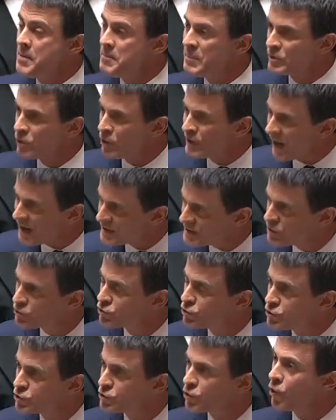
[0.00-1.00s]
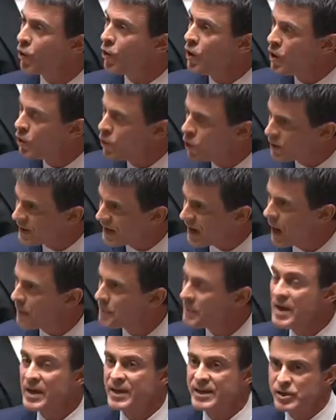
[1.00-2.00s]
mais de garder toujours le
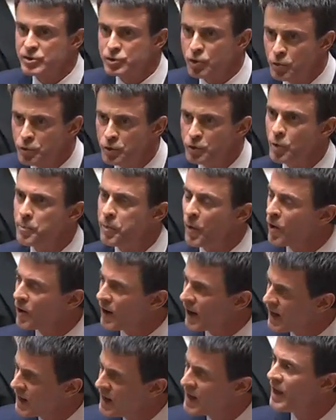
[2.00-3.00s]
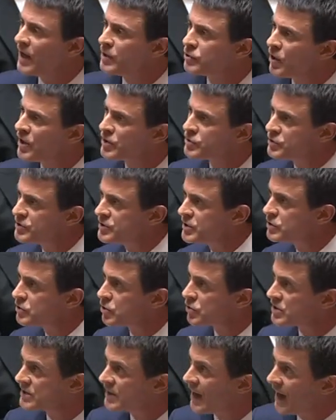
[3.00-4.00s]
cap qui est celui du progrès et de la justice
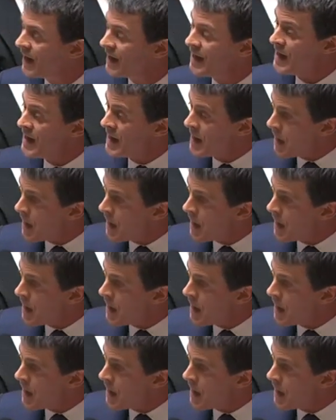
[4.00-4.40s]
sociale.